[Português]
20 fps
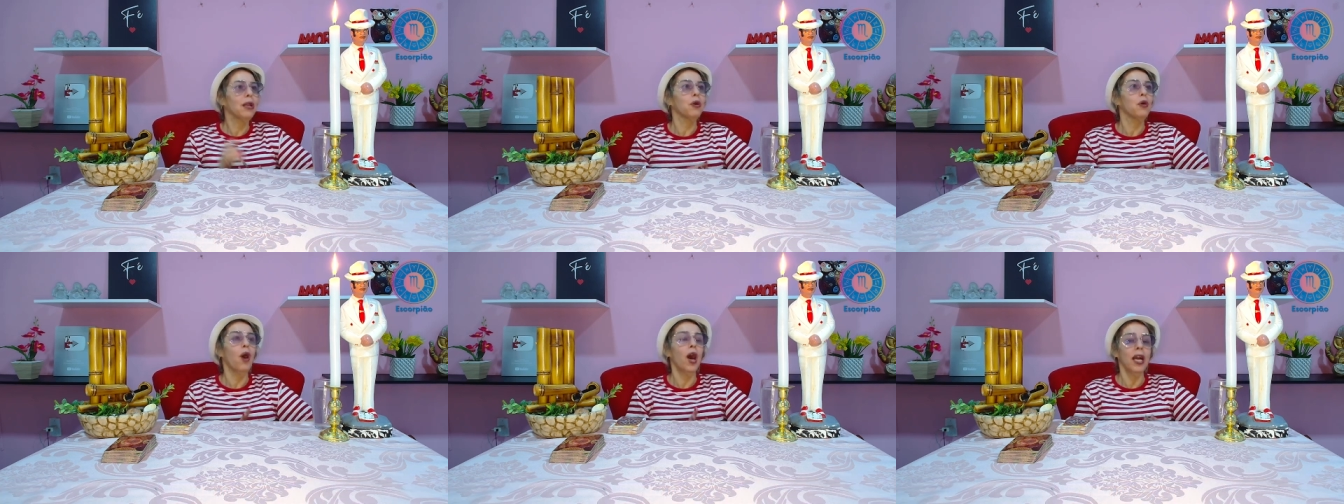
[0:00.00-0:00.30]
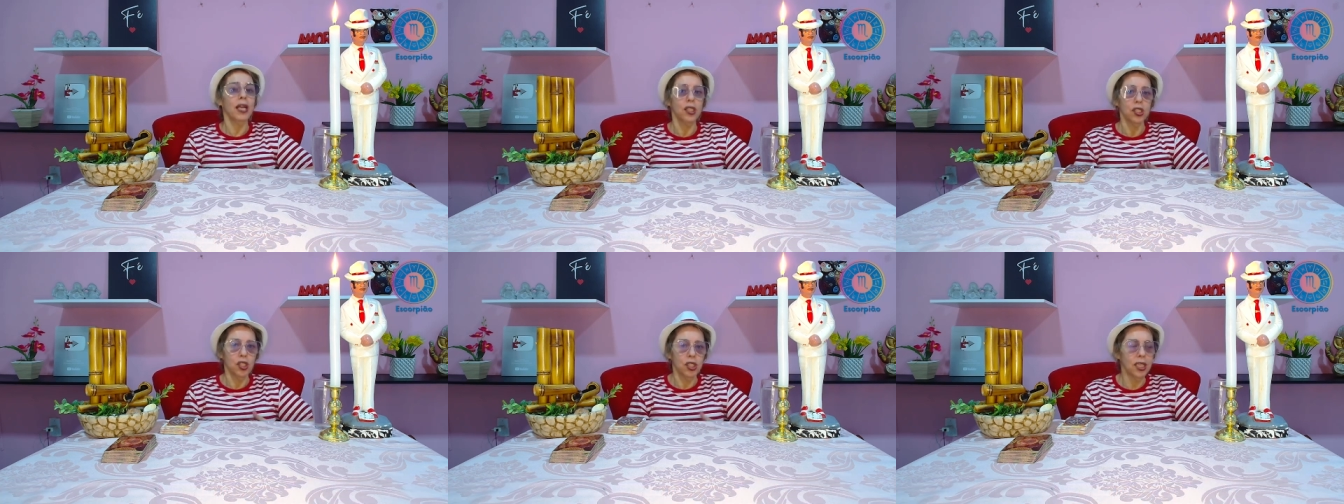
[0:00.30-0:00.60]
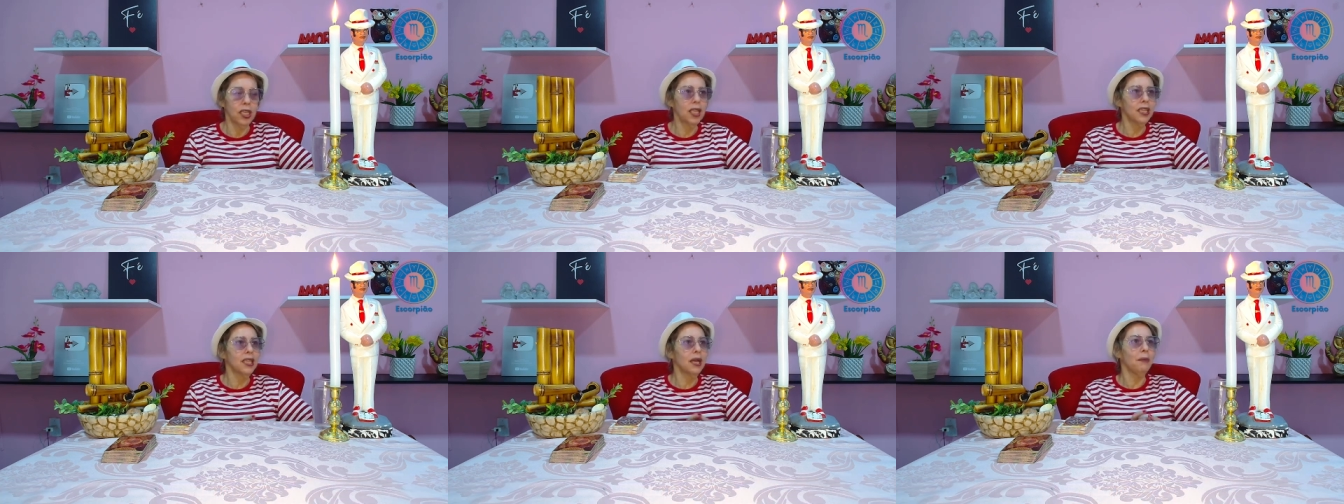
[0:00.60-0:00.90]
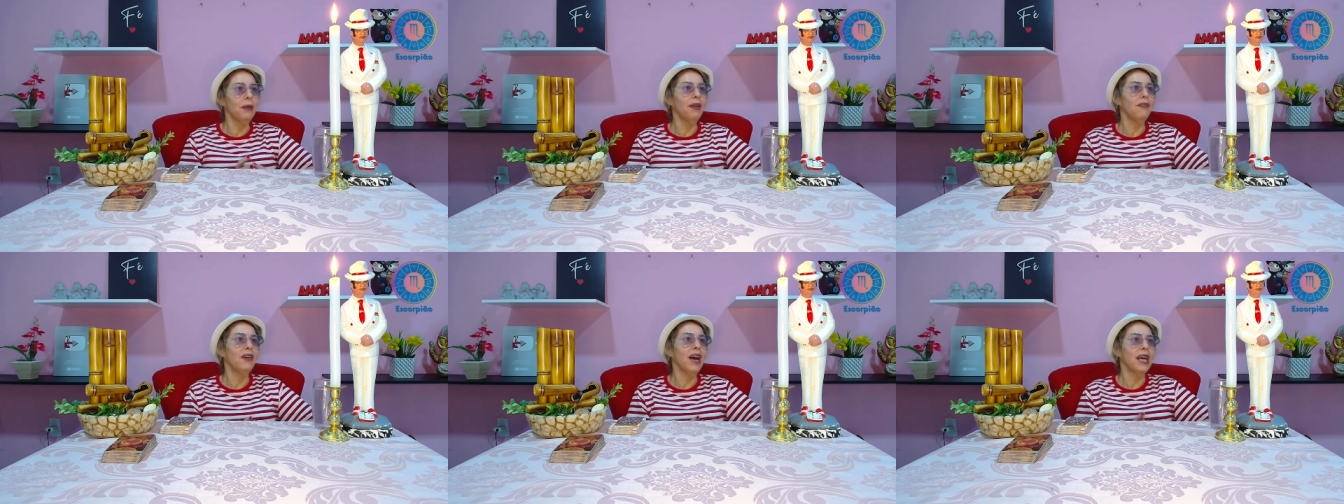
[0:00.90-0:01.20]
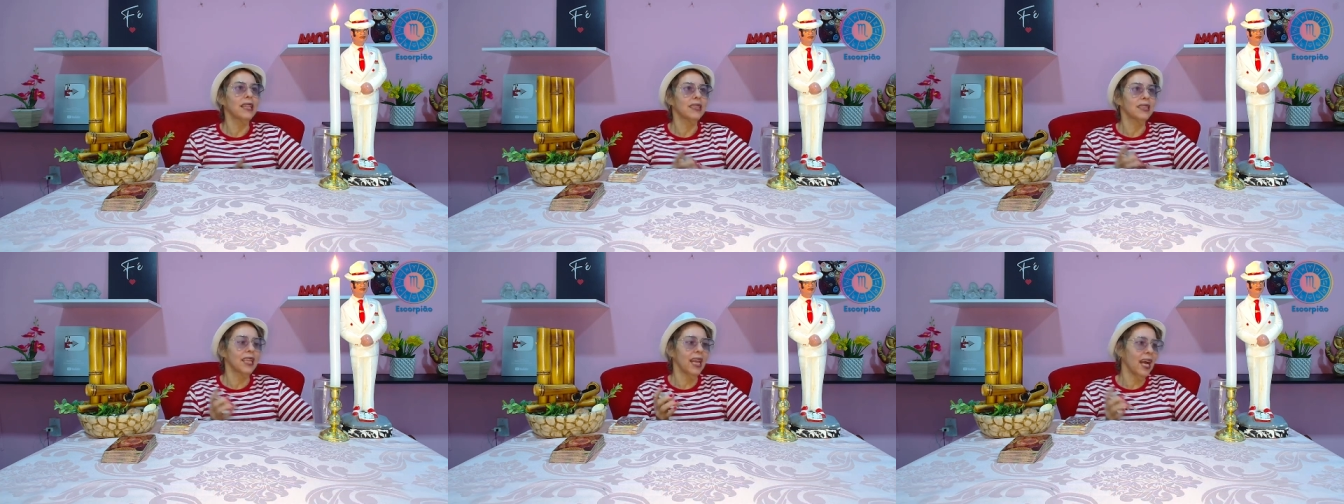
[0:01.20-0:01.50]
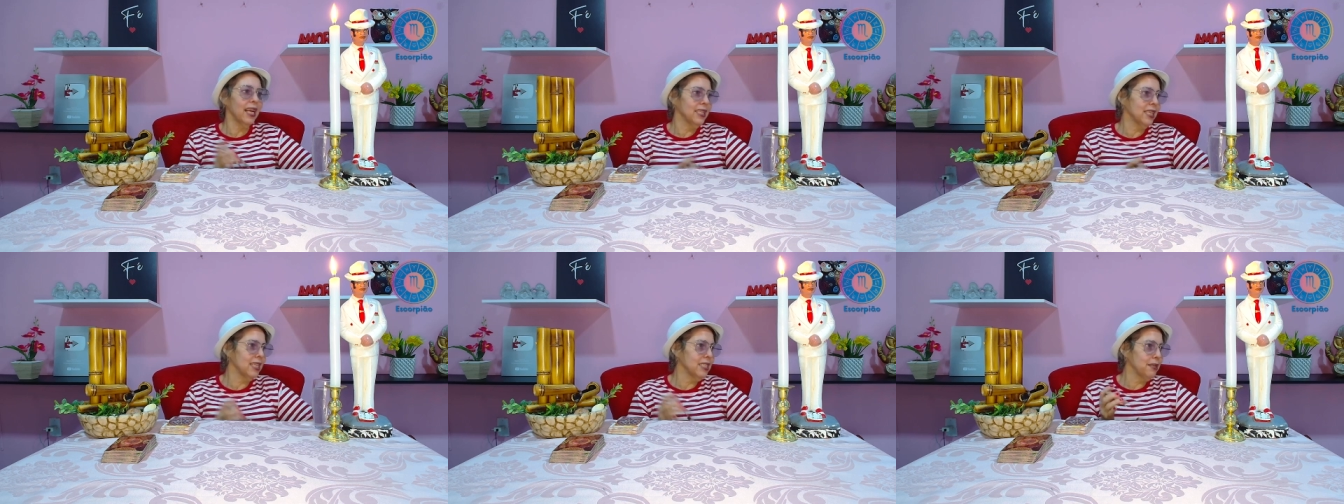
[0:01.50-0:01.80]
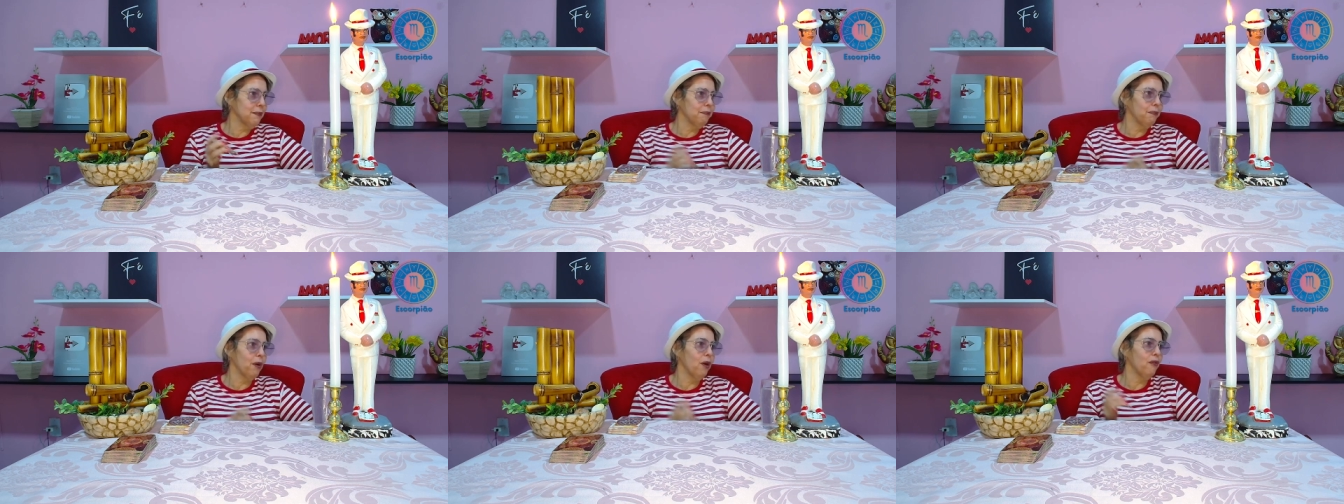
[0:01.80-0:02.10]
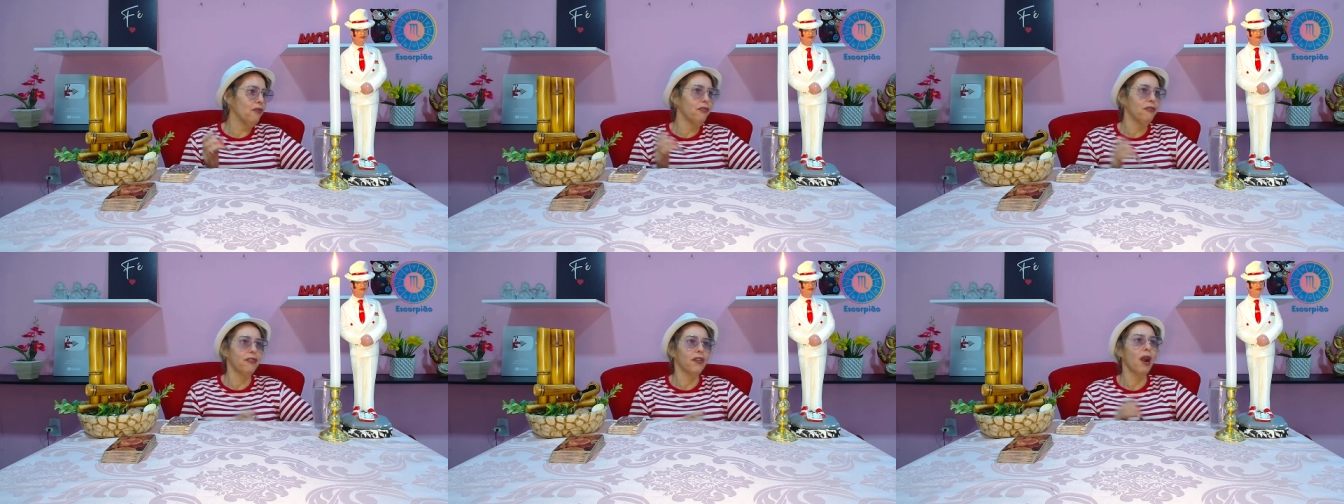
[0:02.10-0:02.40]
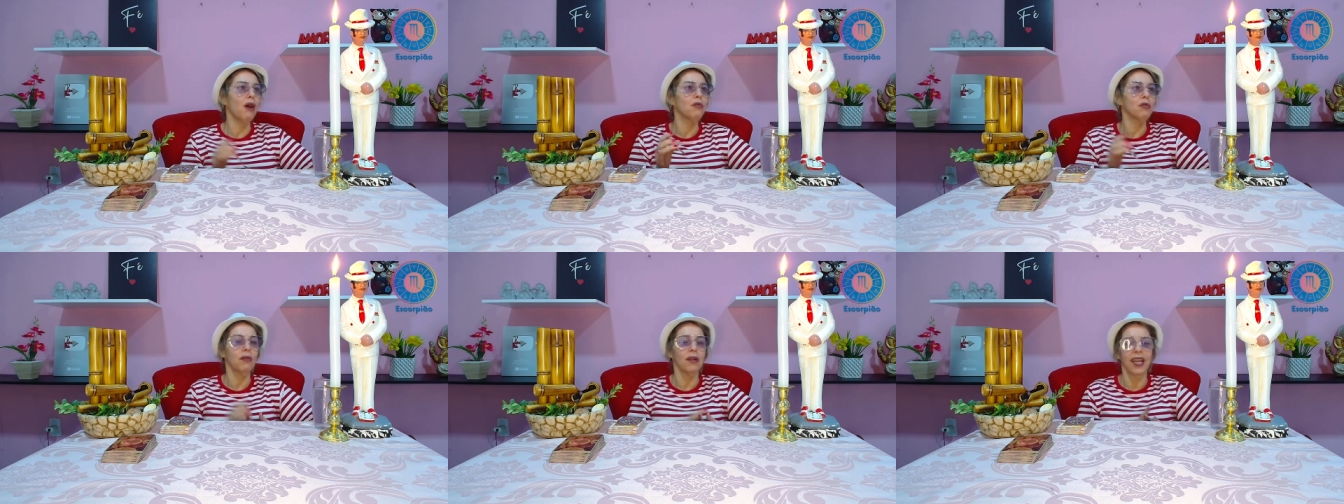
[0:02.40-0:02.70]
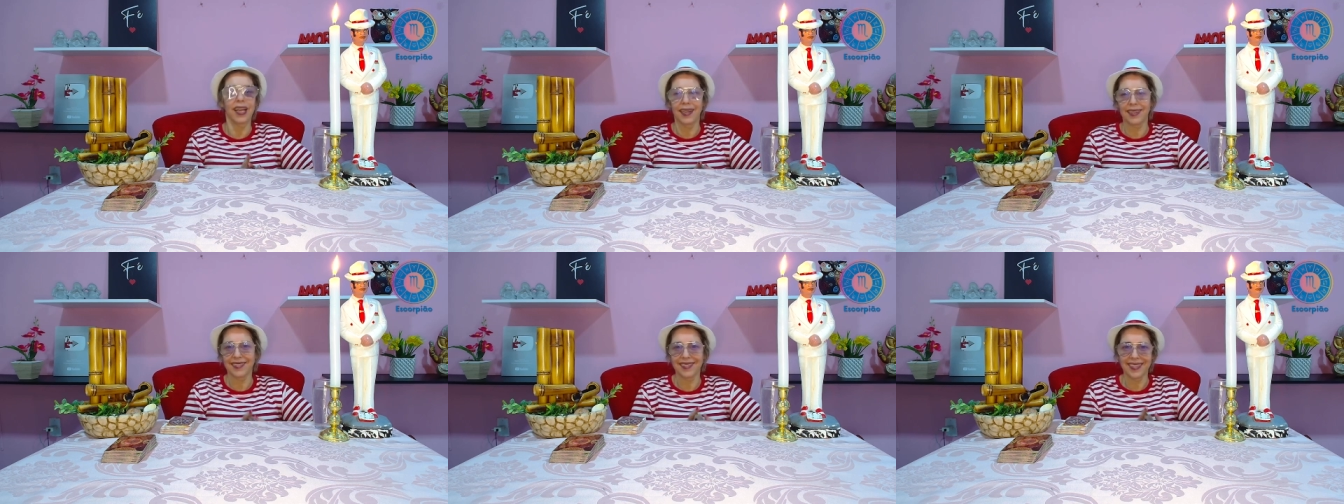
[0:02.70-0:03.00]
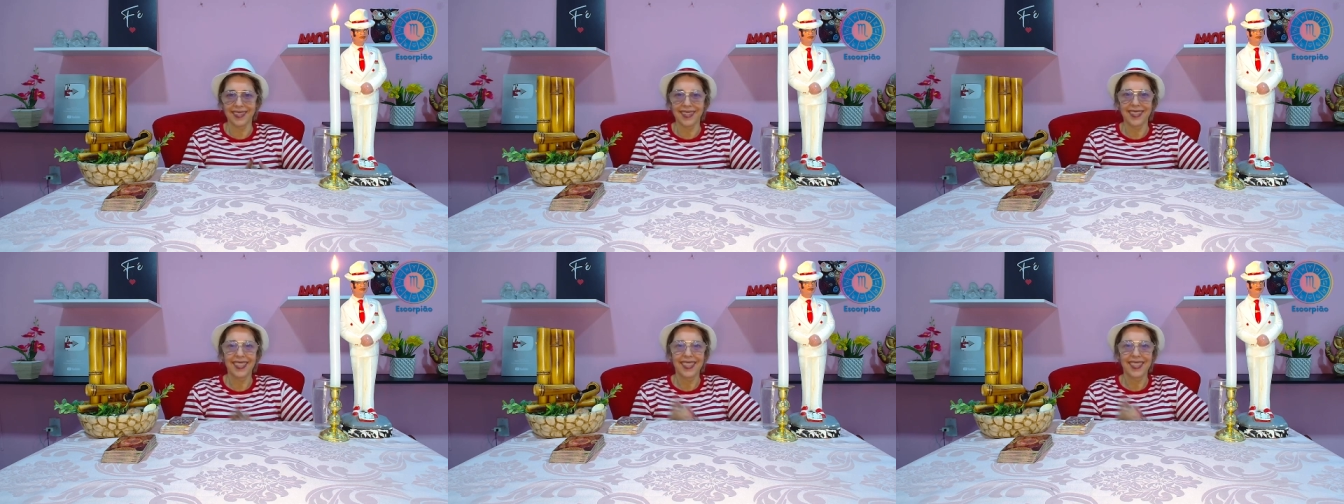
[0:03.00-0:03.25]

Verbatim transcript: Corrigir e também vai atrás desse povo fraudulento.